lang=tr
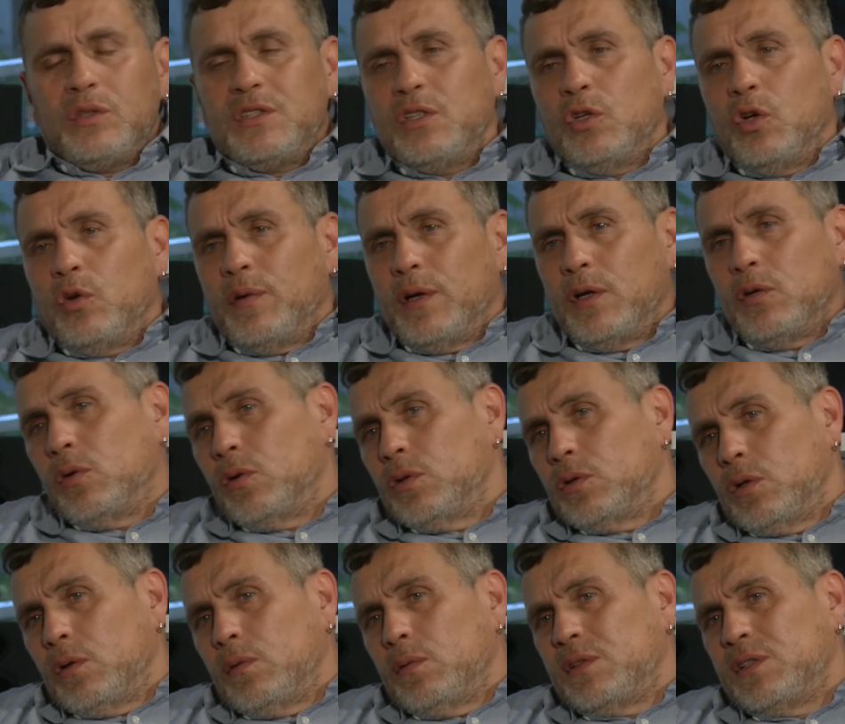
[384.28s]
Sinovac
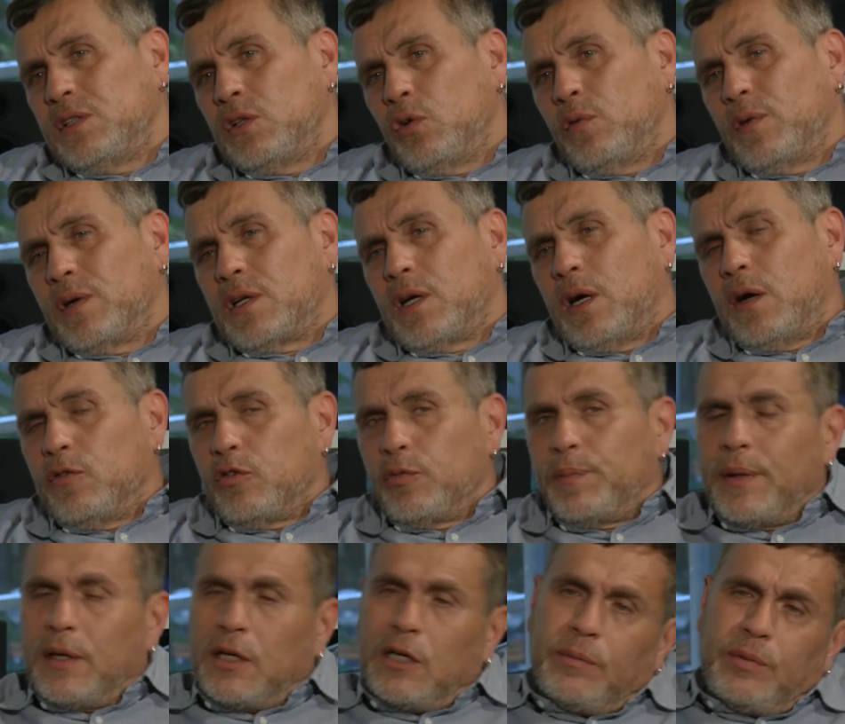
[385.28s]
oldu. Evet.
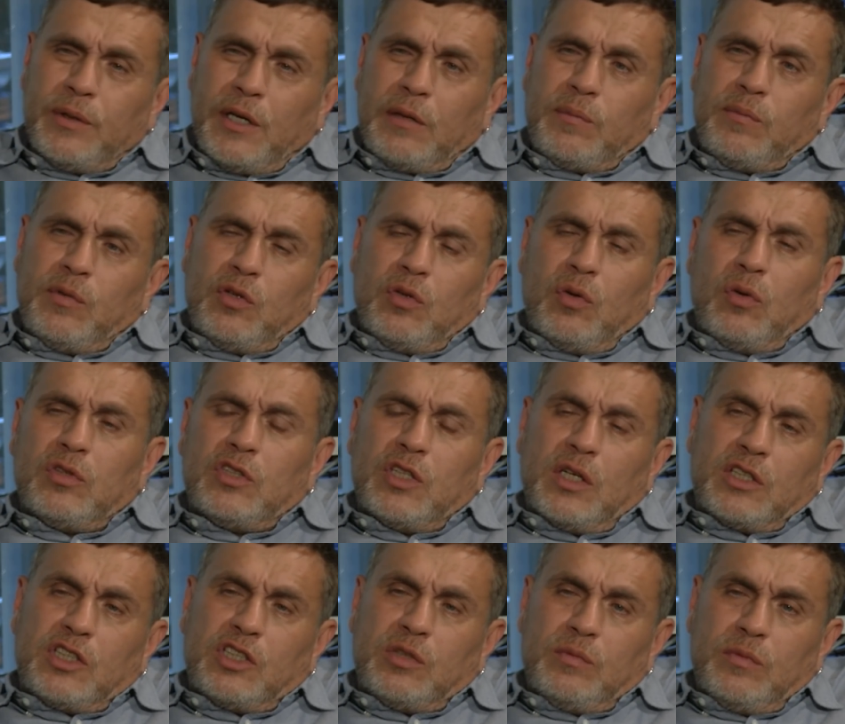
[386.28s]
Avrupa kabul etmiyor. Ne Ee?
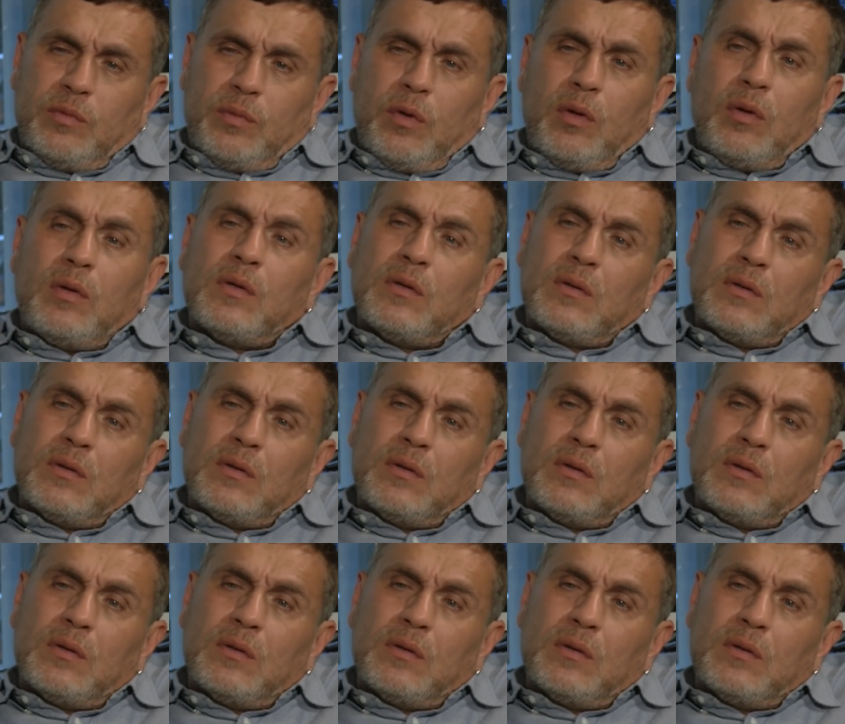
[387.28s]
olacak şimdi bu?